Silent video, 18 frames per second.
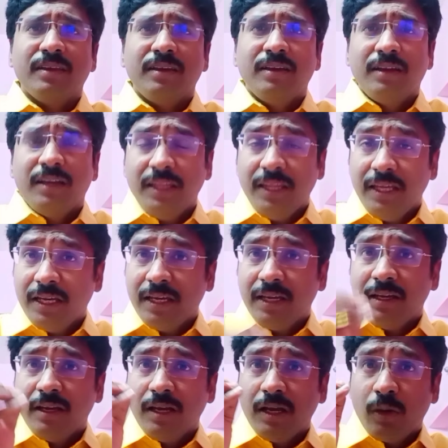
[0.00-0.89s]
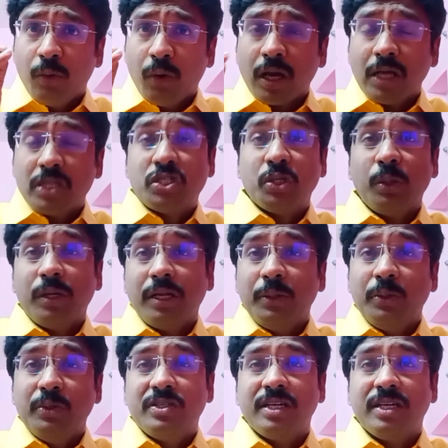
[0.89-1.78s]
ఇది ఒక చోట
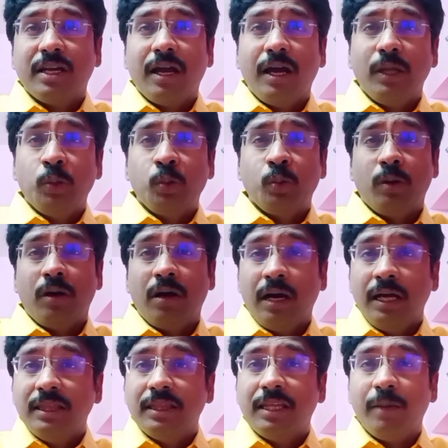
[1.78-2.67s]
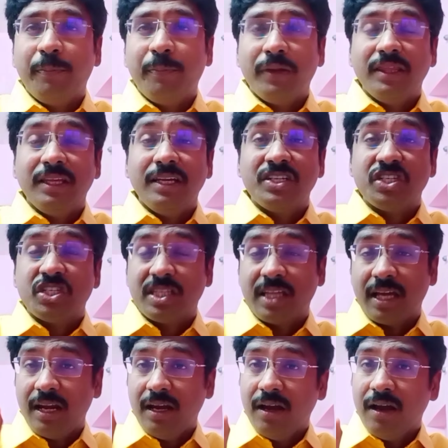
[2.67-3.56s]
నుంచే కాదు ఆంధ్రప్రదేశ్
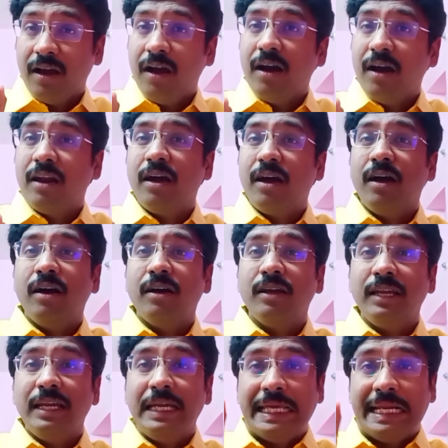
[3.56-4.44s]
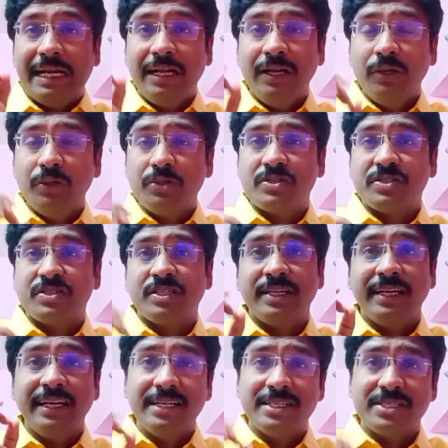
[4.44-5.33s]
తెలంగాణ ఈ రెండు
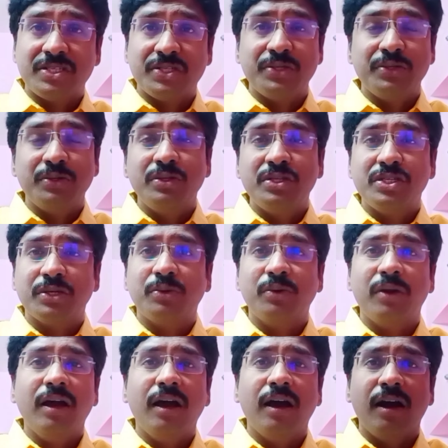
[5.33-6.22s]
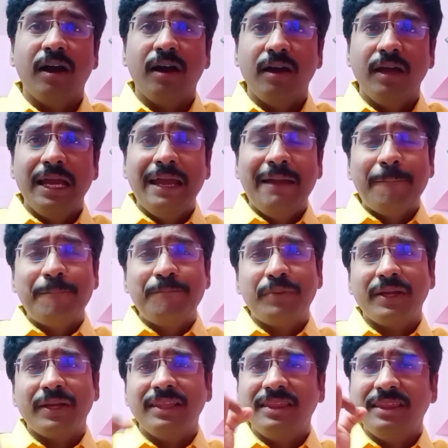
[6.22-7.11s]
స్టేట్స్ నుంచి కూడా
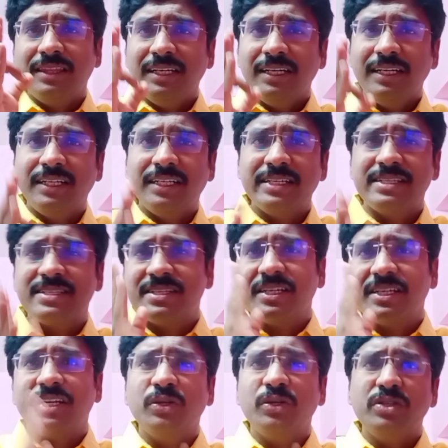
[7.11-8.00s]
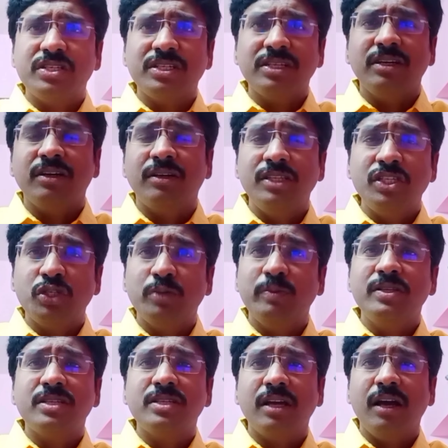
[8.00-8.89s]
ప్రతి డిస్టిక్ నుంచి
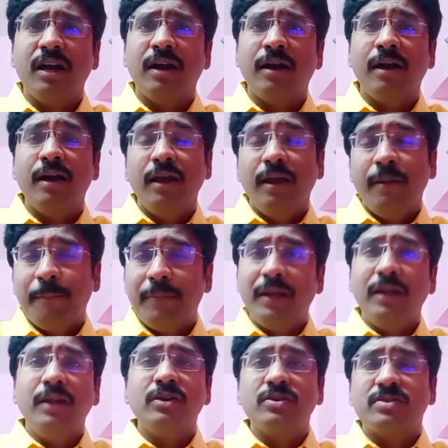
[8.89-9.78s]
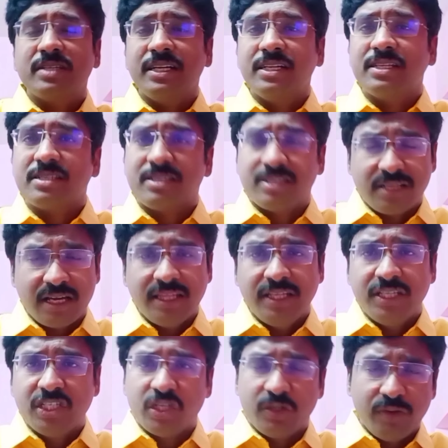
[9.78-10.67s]
అంచుమించుగా పిల్లలు సీట్స్
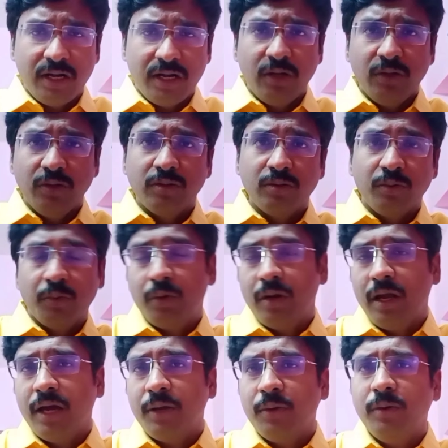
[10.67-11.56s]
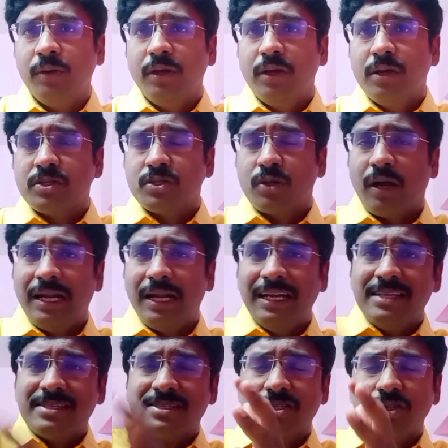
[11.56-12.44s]
సాధించిన వాళ్ళు ఉన్నారు సో ఆ
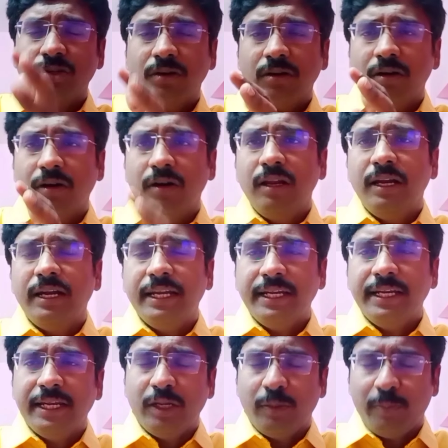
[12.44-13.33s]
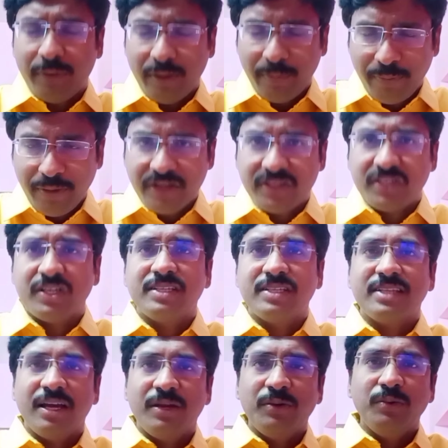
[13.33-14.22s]
లిస్ట్ ఆల్రెడీ నేను ప్రిపేర్
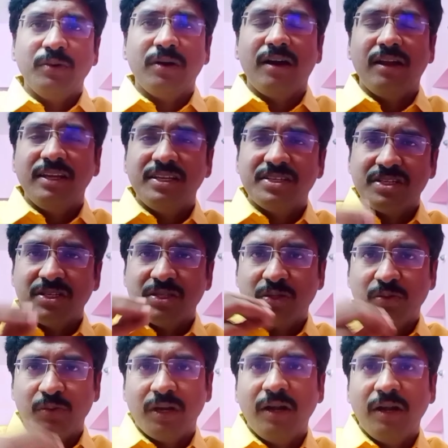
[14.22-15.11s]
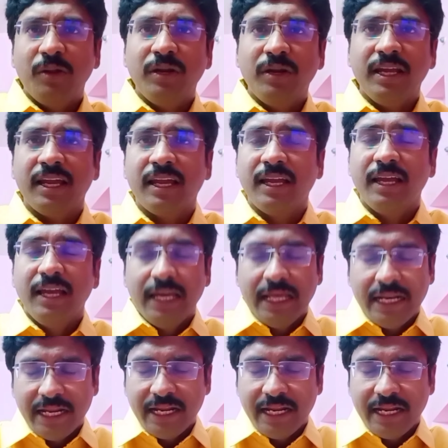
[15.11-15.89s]
చేశాను ఆ లిస్ట్ని త్వరలోనే నేను